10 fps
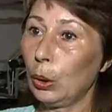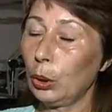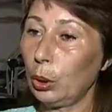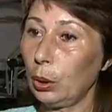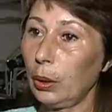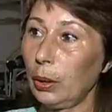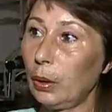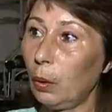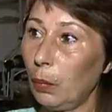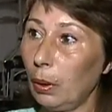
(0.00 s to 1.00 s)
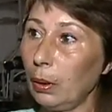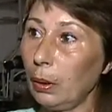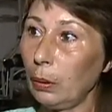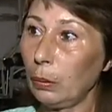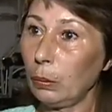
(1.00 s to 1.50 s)
жилые дома
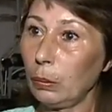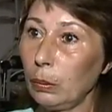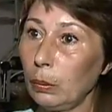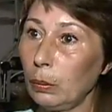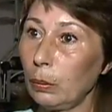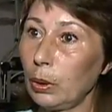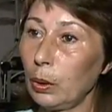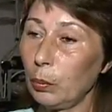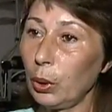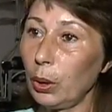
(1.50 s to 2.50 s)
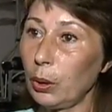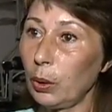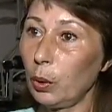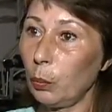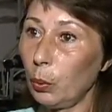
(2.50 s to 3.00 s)
э,
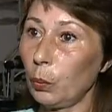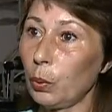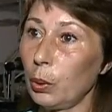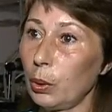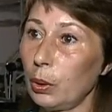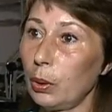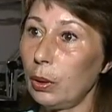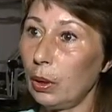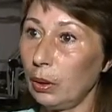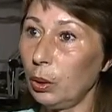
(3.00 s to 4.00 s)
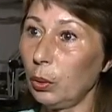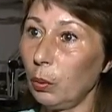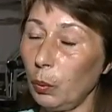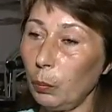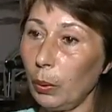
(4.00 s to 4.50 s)
снабжаются теплом с
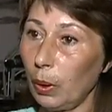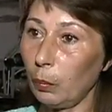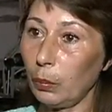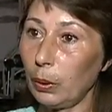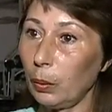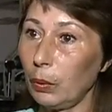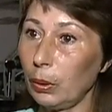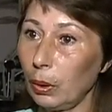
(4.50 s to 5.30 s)
заниженными параметрами.